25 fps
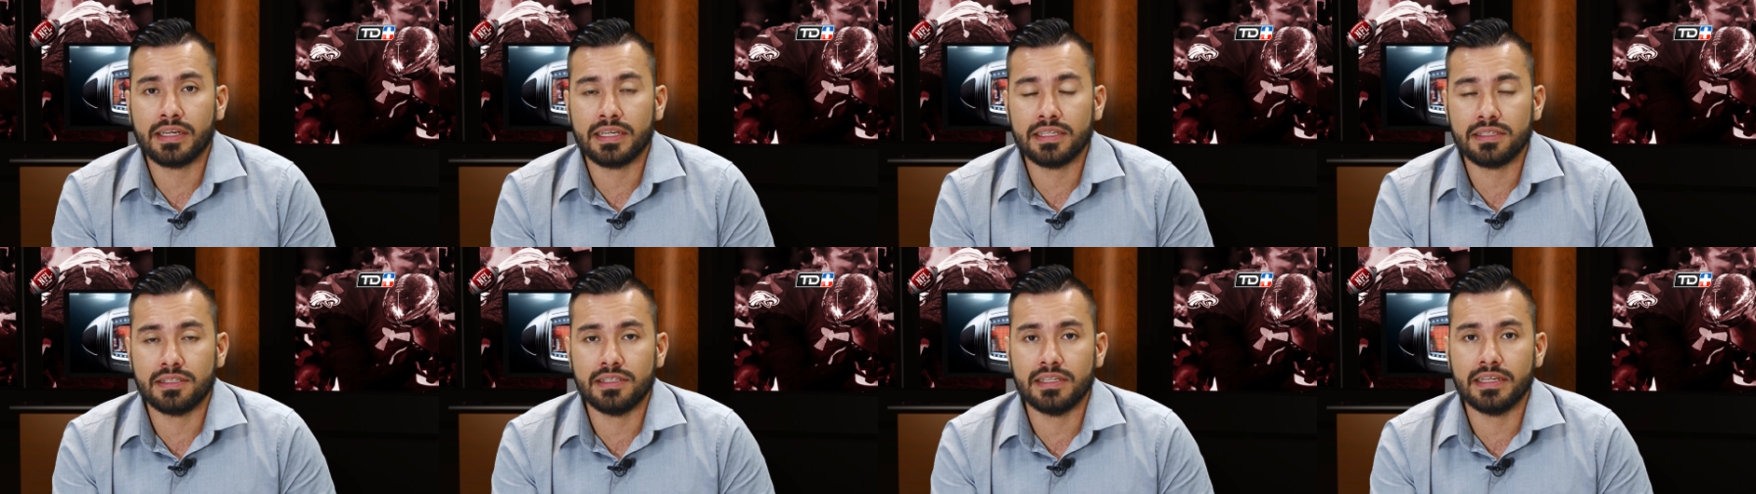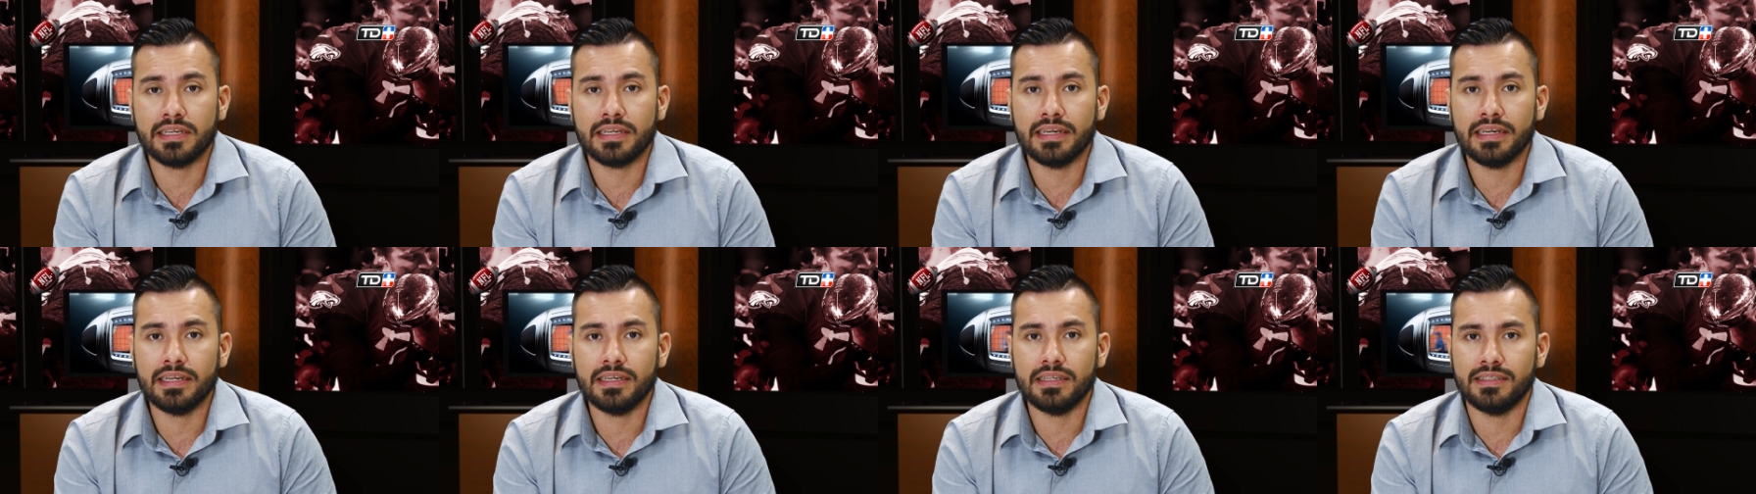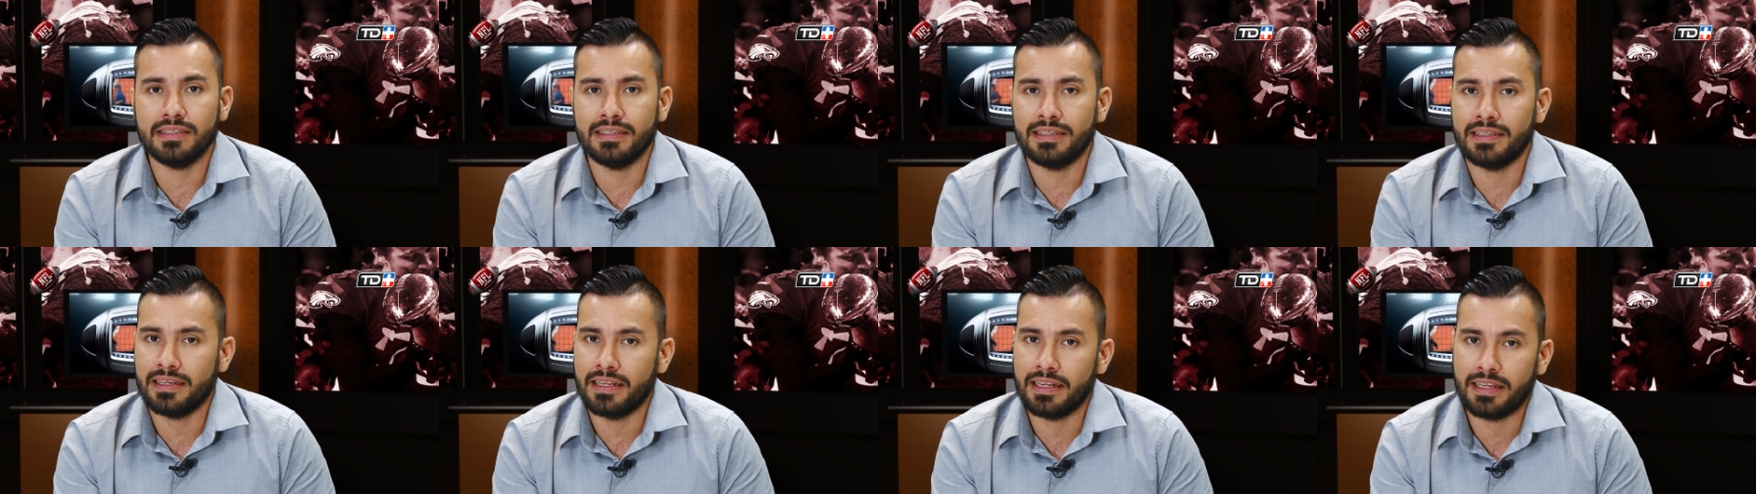que sigue
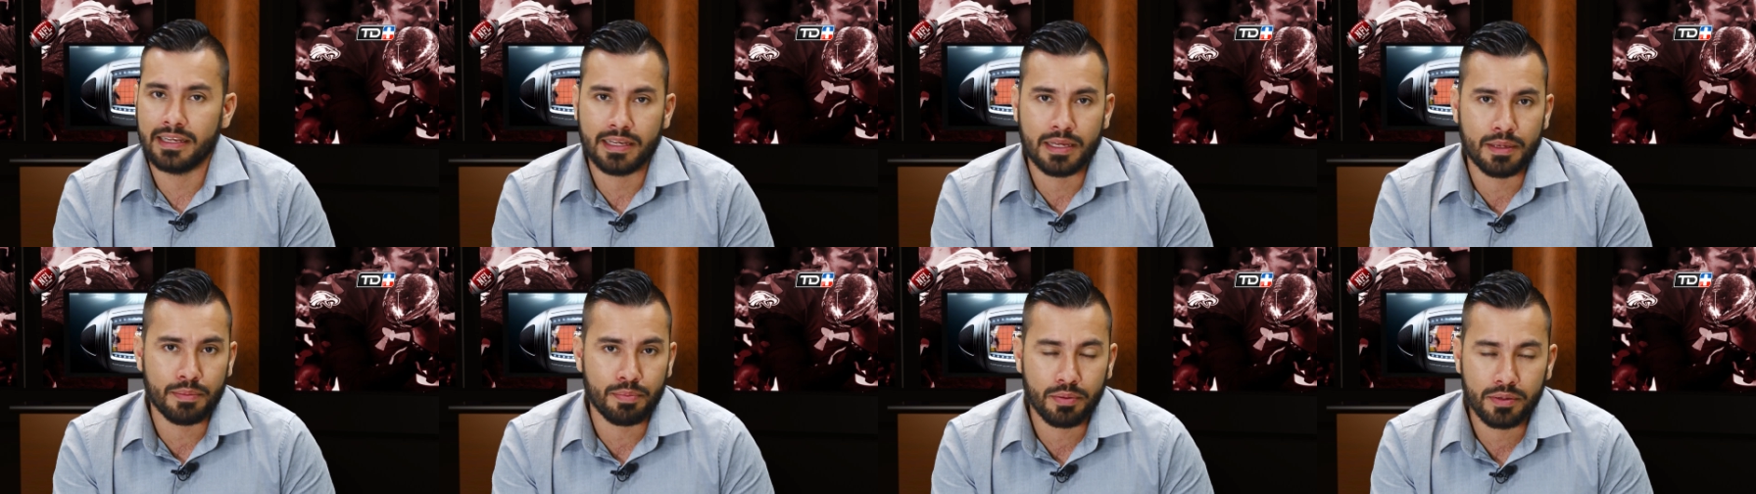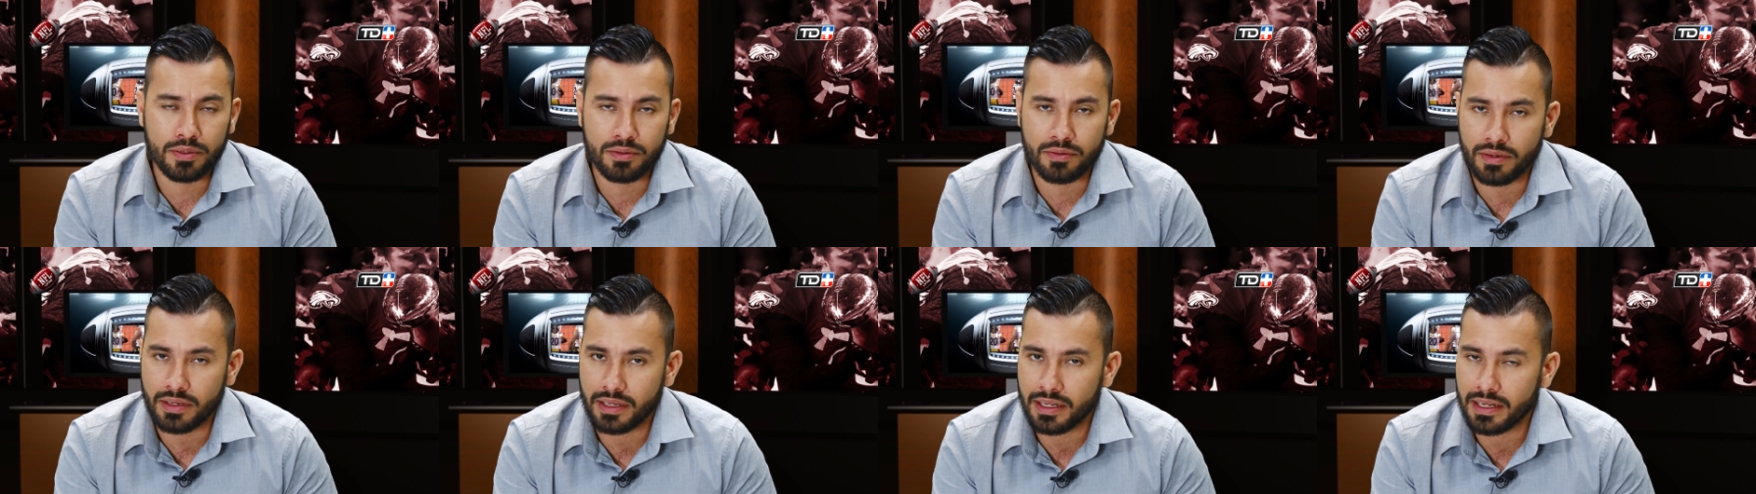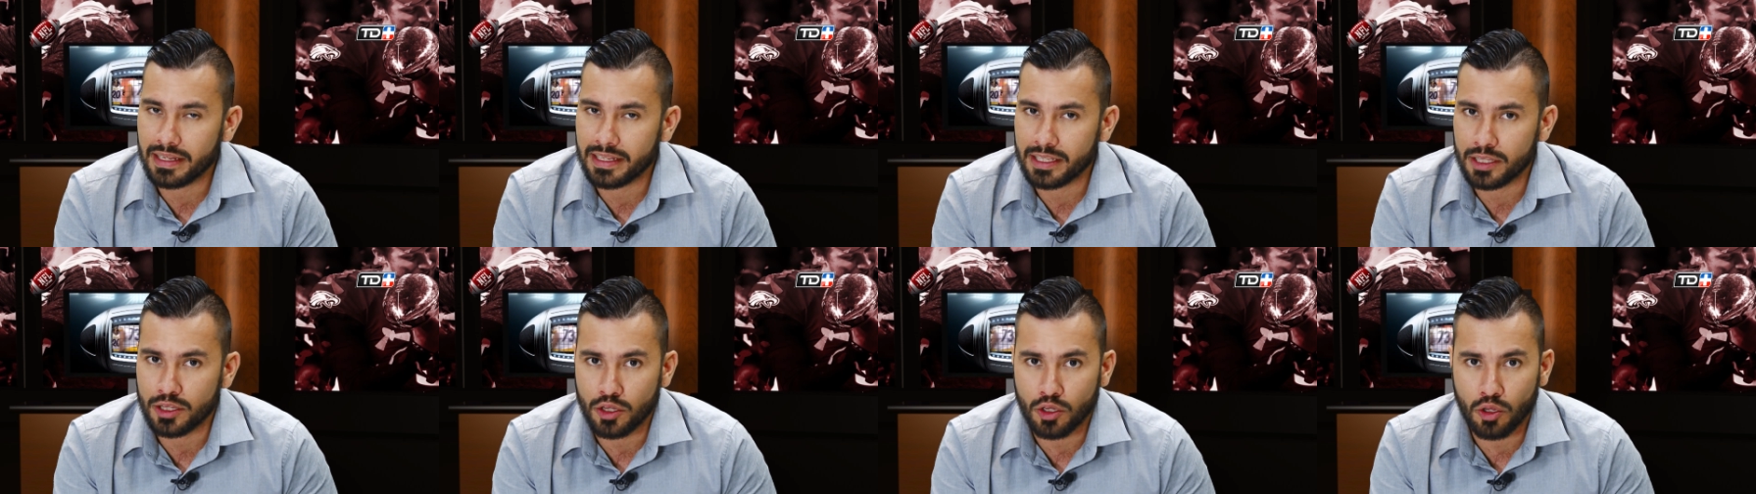y el equipo en sí, no,
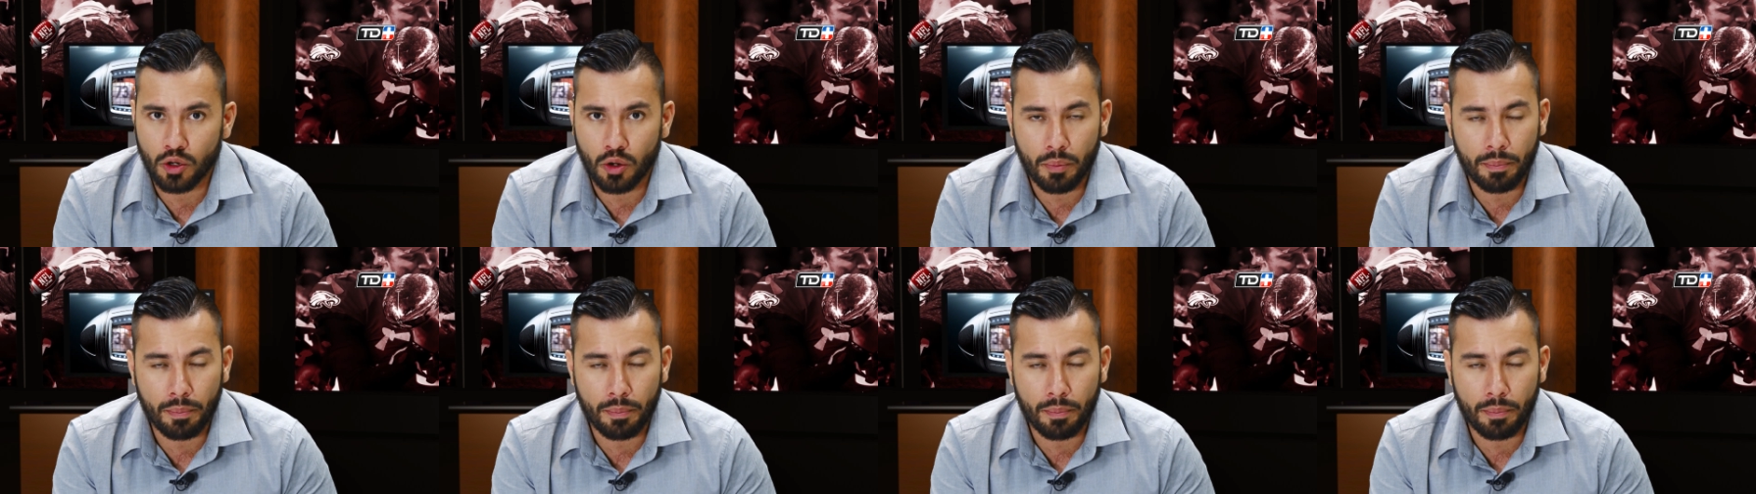no,